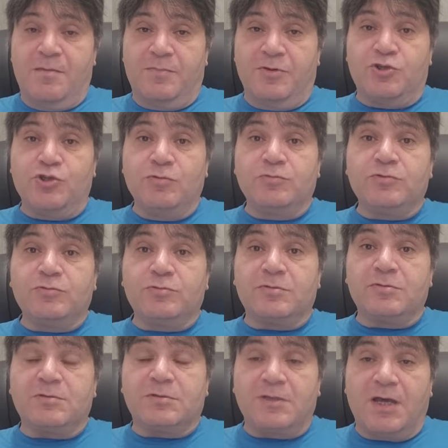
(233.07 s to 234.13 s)
Причем
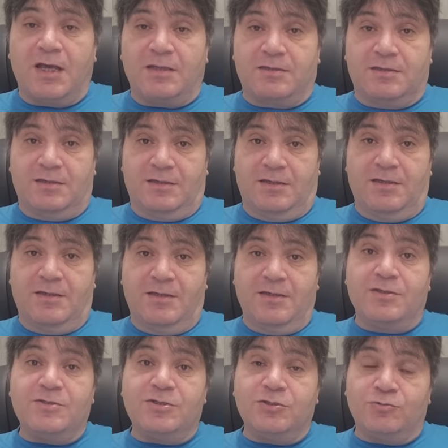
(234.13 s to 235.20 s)
тут таты и
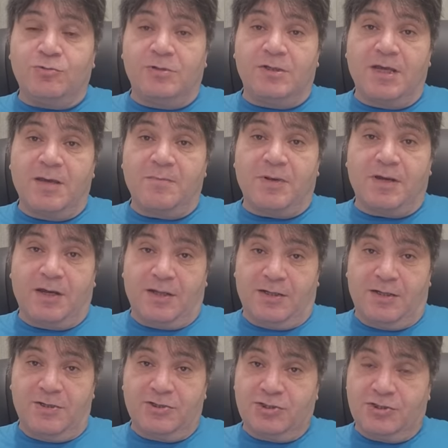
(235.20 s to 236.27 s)
их титульная
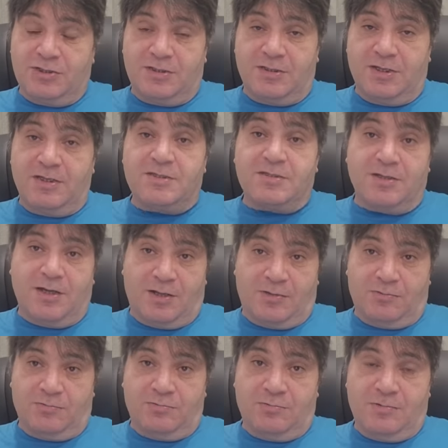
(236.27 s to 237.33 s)
принадлежность
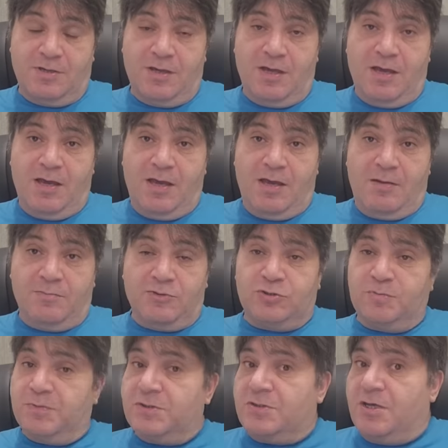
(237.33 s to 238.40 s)
Дагестану?
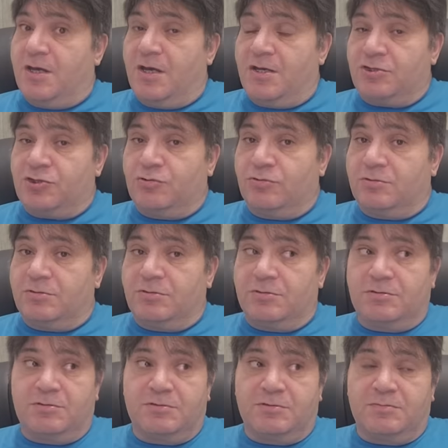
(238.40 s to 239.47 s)
Может быть, я
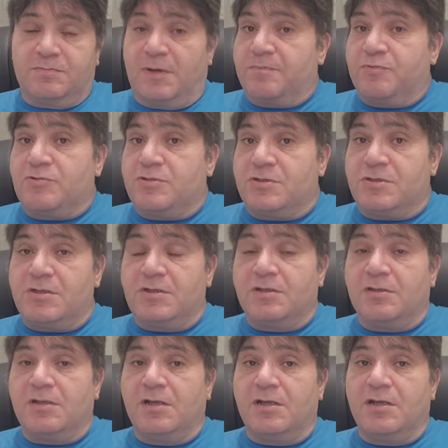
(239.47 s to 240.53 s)
что-то
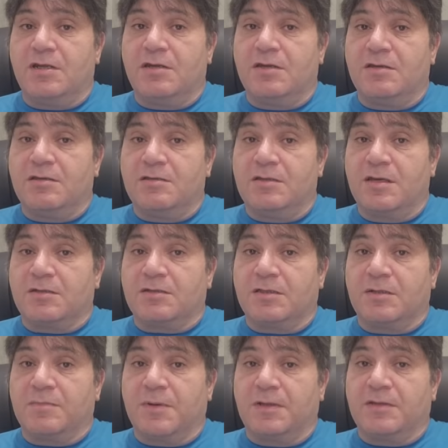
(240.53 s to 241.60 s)
пропустил или
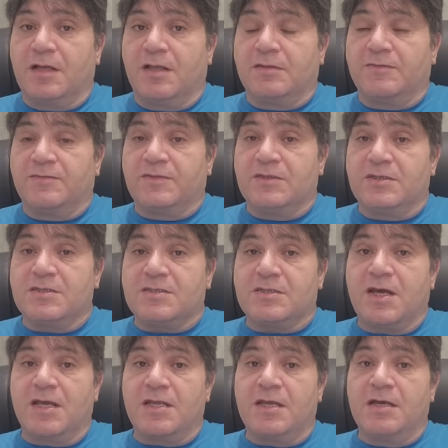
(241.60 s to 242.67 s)
некто нападал в
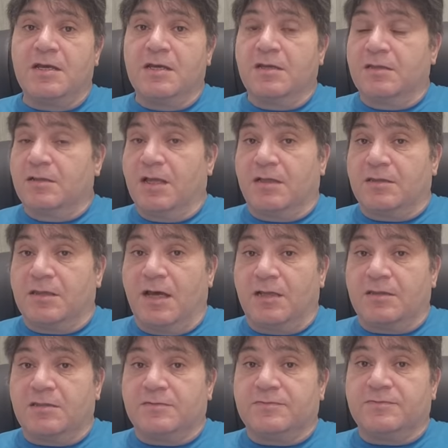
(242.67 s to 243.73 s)
Дагестане на
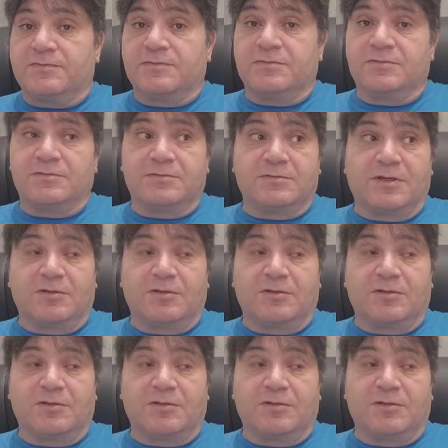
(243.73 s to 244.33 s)
татов, э,